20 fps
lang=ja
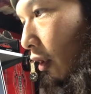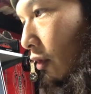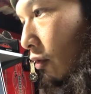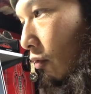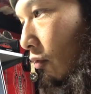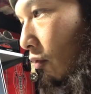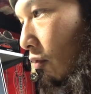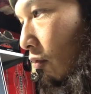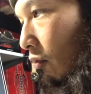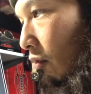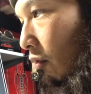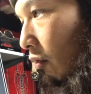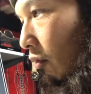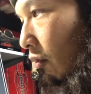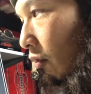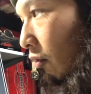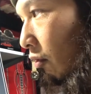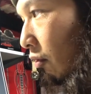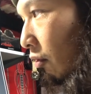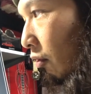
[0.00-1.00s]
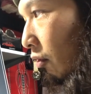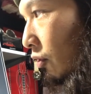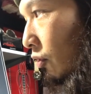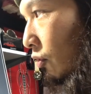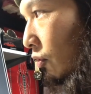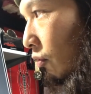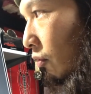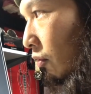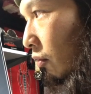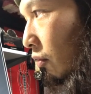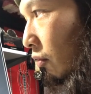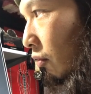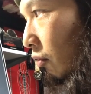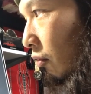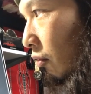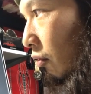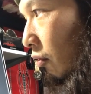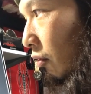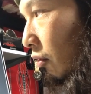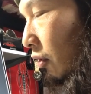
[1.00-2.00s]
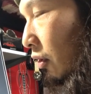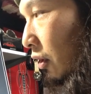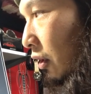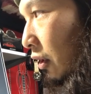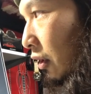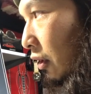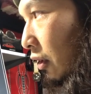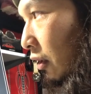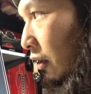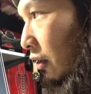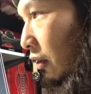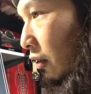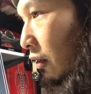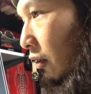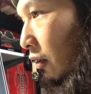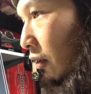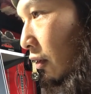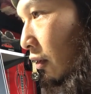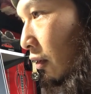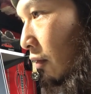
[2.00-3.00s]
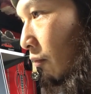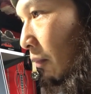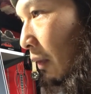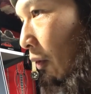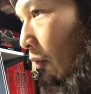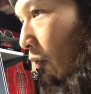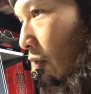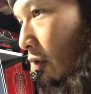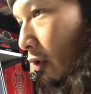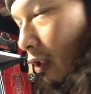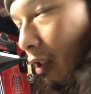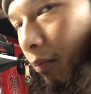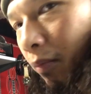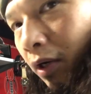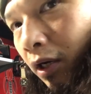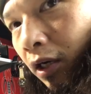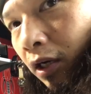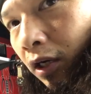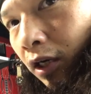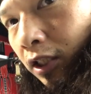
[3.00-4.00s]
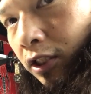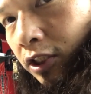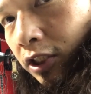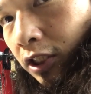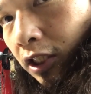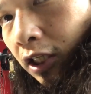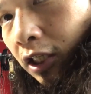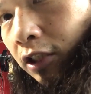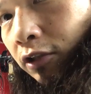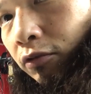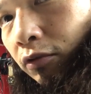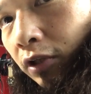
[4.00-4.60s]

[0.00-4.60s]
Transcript: その頃ちょうどまあ、奥多摩が近い